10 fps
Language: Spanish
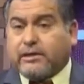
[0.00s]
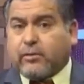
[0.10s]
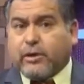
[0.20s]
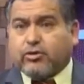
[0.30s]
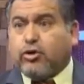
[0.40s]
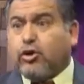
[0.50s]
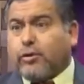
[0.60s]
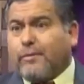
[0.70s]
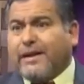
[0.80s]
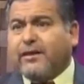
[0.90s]
con la
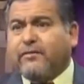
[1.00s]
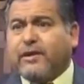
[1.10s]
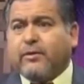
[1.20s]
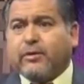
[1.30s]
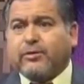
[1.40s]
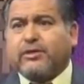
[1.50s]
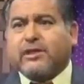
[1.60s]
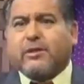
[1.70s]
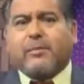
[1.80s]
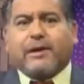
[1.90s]
circulación normal de los vehículos.
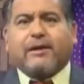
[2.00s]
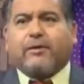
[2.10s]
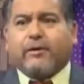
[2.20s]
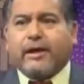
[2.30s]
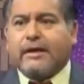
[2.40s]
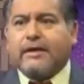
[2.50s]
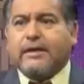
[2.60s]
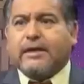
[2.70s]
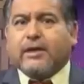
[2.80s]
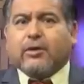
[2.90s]
Entonces yo me imagino ahora
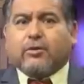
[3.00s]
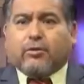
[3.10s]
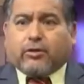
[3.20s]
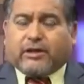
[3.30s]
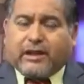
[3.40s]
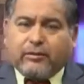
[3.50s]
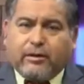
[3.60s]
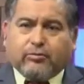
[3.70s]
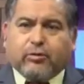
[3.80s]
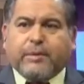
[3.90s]

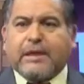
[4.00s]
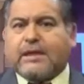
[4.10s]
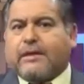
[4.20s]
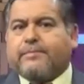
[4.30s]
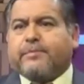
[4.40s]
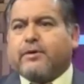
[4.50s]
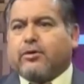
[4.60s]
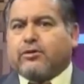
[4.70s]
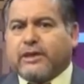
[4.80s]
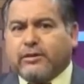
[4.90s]
cortando la autopista,
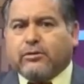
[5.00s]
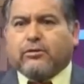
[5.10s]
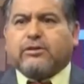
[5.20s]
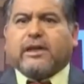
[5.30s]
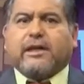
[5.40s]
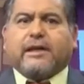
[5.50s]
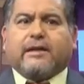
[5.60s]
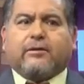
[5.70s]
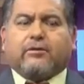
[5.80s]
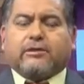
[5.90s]
cortando
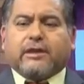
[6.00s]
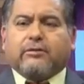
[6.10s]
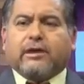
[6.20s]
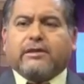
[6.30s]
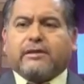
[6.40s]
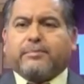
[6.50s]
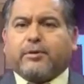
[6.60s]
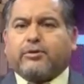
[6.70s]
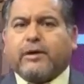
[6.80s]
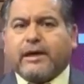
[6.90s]
costanera, cortando la
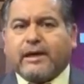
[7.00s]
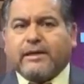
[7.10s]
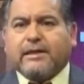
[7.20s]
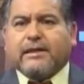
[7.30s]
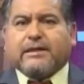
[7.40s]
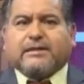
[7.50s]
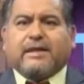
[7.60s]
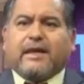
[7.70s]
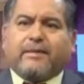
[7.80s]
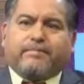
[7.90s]
interportuaria,
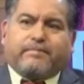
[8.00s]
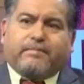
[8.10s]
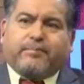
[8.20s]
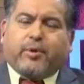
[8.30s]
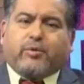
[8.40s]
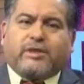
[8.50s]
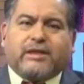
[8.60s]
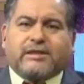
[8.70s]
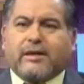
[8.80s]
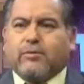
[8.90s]
de
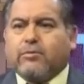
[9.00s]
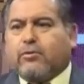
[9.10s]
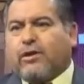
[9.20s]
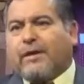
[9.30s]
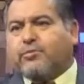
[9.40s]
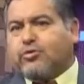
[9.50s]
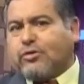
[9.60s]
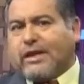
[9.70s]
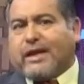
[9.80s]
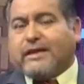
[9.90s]
producirse un
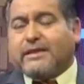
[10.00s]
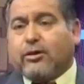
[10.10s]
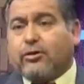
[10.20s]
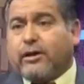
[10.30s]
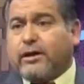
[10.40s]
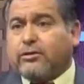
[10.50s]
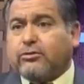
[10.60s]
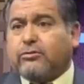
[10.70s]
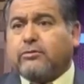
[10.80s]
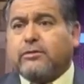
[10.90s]
colapso generalizado. Yo creo
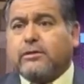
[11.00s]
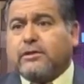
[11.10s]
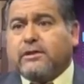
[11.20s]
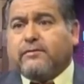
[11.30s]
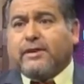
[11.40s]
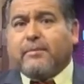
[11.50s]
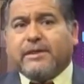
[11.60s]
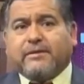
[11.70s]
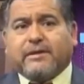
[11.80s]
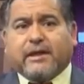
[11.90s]
que esto
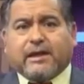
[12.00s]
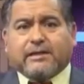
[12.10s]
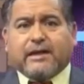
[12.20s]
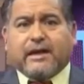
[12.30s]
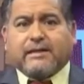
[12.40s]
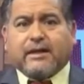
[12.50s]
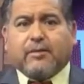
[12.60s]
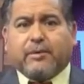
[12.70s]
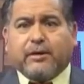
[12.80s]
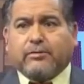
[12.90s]
finalmente va a tener que ser
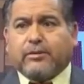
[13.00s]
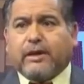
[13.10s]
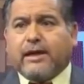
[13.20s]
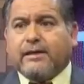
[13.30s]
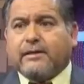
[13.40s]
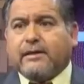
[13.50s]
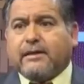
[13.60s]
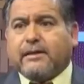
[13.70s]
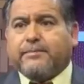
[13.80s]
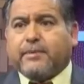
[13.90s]
analizado por la autoridad
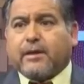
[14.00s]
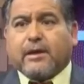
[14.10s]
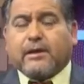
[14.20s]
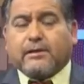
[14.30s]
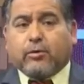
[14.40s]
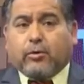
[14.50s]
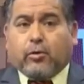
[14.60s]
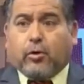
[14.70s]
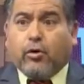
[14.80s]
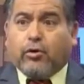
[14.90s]
eh, eh,
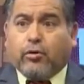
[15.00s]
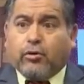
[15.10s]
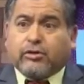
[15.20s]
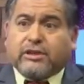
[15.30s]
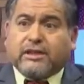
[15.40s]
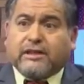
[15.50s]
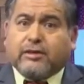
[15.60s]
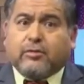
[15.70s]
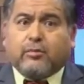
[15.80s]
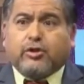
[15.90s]
o, se
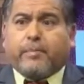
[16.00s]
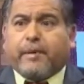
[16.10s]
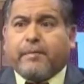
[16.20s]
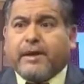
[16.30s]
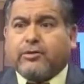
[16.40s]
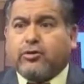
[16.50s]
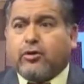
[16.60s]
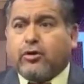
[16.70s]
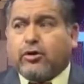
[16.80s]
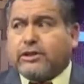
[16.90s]
están dando muchos
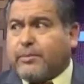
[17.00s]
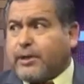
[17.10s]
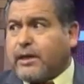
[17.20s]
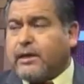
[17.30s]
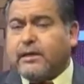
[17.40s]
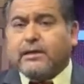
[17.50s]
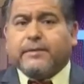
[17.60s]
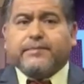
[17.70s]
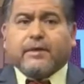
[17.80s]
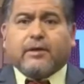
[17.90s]
permisos o no lo sé, porque
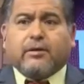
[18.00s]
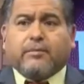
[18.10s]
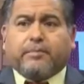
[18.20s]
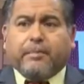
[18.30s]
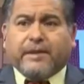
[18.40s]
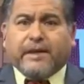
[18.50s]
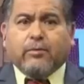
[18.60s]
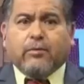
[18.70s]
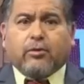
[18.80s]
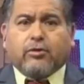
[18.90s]

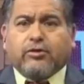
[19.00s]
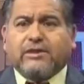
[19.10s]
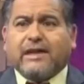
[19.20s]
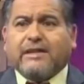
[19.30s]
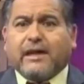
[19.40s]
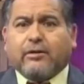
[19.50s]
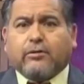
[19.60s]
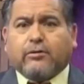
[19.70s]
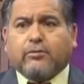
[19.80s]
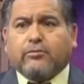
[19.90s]
meter un cordón
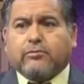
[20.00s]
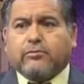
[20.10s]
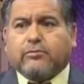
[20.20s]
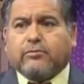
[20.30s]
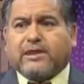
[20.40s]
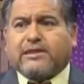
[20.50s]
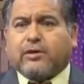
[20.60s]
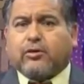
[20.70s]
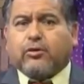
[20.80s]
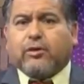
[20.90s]
sanitario con un
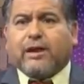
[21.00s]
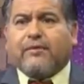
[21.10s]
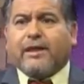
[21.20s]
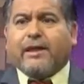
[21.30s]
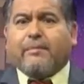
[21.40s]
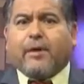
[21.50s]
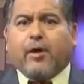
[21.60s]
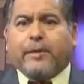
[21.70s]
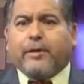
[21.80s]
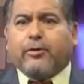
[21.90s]
desarrollo de la vida
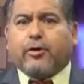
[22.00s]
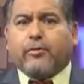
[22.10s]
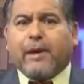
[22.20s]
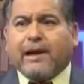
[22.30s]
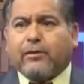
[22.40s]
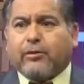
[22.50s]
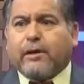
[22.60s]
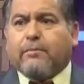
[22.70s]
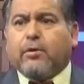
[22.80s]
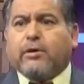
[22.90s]
más o menos normal,
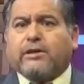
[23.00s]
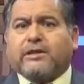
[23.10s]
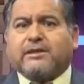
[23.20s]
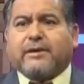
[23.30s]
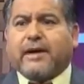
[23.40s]
con el mall